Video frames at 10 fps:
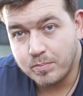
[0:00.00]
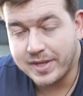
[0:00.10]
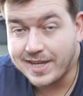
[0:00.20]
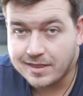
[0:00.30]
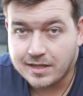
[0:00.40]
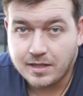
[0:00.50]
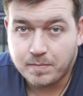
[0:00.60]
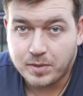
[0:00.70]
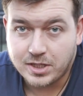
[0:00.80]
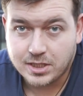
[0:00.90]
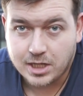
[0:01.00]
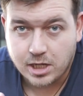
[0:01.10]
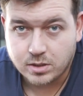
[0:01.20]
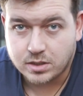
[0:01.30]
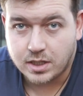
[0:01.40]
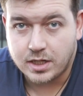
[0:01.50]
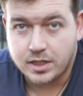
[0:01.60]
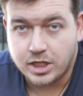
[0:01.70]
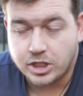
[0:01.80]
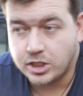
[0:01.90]
Понятно, они пересекаются так или
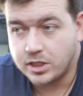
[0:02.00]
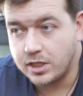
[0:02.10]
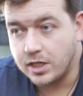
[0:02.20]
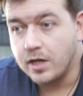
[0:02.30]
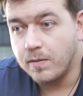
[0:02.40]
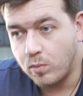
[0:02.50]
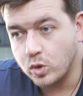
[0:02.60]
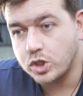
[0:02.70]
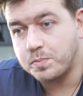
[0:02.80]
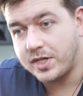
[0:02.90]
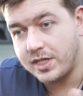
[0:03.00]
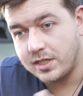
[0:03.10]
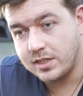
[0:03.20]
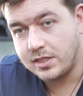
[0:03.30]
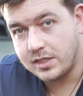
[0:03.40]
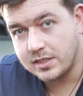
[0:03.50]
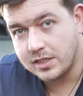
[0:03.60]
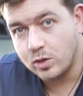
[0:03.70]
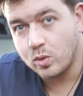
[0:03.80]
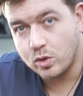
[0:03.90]
иначе, и ты можешь перейти с
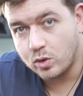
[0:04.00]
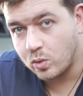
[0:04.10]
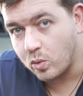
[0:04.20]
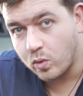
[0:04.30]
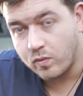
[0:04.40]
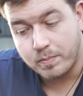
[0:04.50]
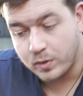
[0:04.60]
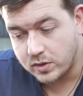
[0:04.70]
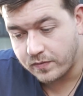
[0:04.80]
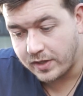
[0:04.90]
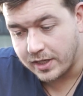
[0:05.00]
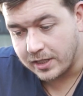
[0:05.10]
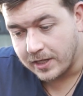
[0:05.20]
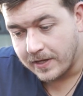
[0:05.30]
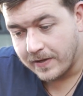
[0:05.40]
одной на другую, вопросов нет.